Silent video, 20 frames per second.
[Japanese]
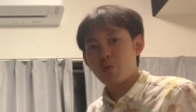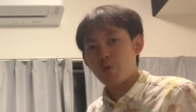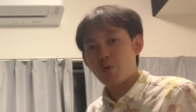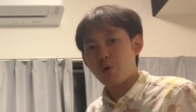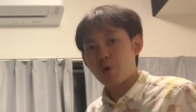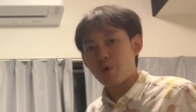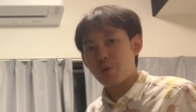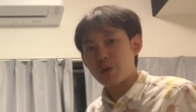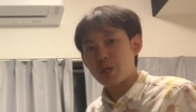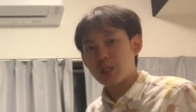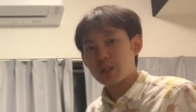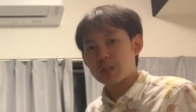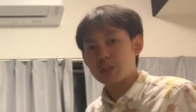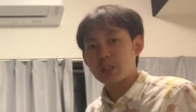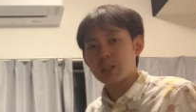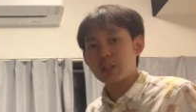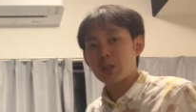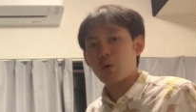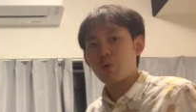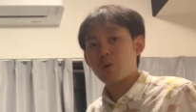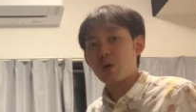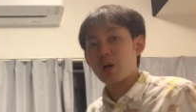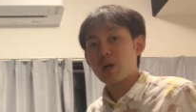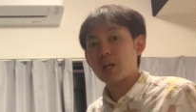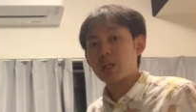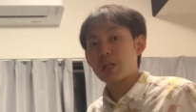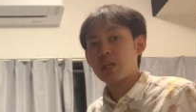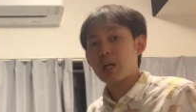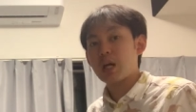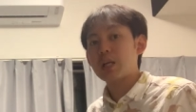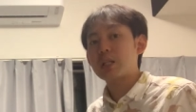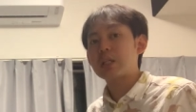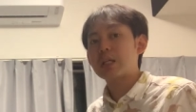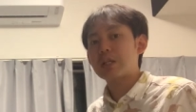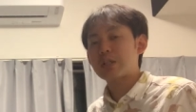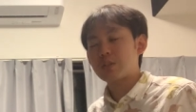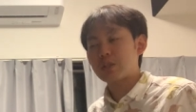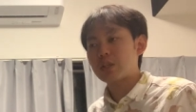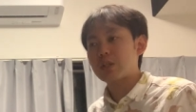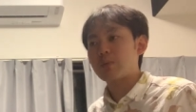これをやってたおかげでやり
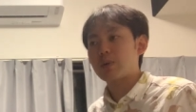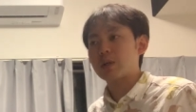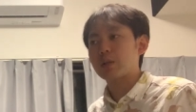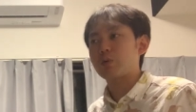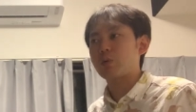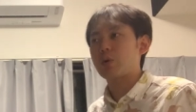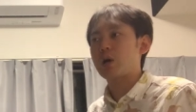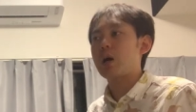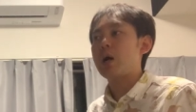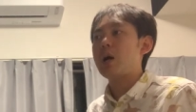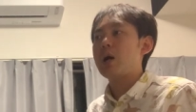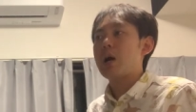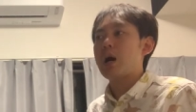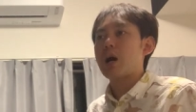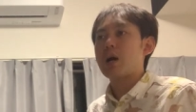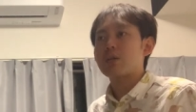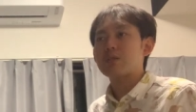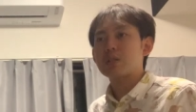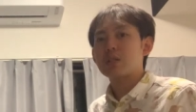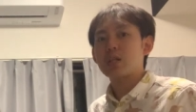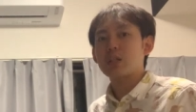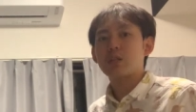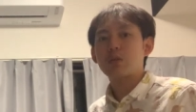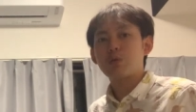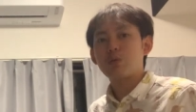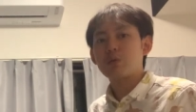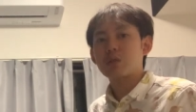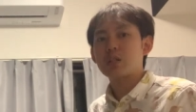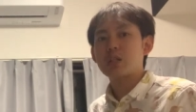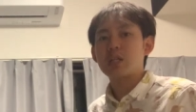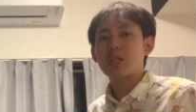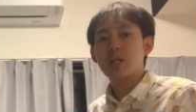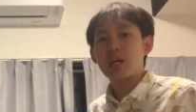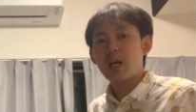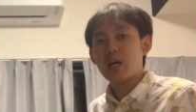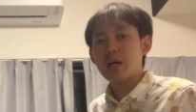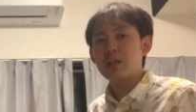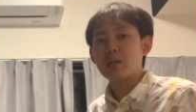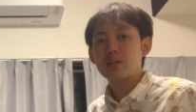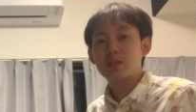やすいわとか、アクセントの切り
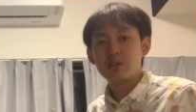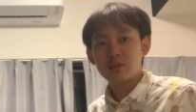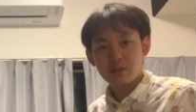替え